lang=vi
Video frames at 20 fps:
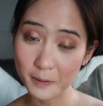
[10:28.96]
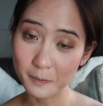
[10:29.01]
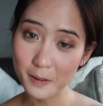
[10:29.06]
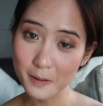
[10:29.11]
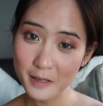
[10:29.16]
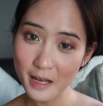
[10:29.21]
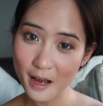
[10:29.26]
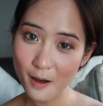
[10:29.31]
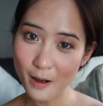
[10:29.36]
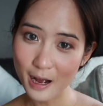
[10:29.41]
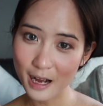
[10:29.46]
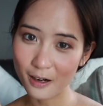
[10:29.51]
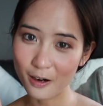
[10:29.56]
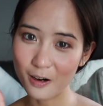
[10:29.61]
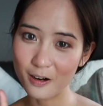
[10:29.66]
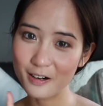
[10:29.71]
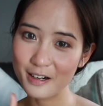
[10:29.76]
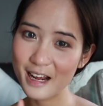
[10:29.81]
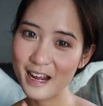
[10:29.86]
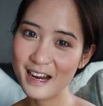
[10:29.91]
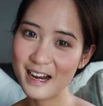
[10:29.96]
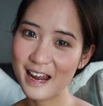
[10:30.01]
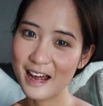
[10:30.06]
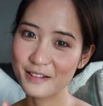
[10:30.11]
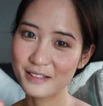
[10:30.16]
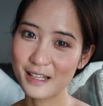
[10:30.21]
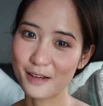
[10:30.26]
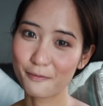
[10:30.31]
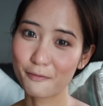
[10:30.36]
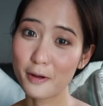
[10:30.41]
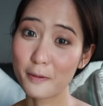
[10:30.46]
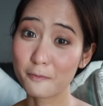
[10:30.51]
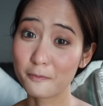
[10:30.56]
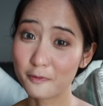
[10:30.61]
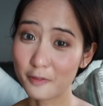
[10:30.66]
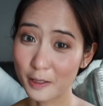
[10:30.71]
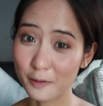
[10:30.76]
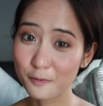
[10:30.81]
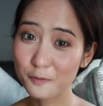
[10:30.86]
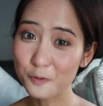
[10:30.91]
phẩm tiếp theo Hà có ở đây là sản phẩm
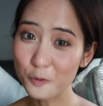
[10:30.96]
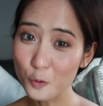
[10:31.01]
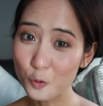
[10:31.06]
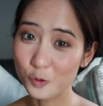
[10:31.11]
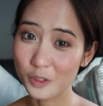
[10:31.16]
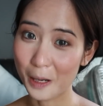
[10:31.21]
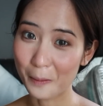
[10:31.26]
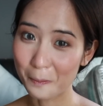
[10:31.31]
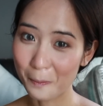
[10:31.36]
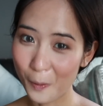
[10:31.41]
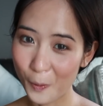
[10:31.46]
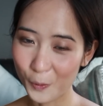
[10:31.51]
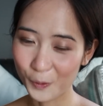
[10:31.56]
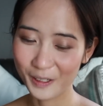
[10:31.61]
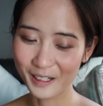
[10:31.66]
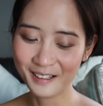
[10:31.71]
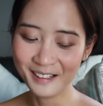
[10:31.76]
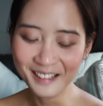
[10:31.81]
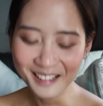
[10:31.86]
phấn phủ dạng bột.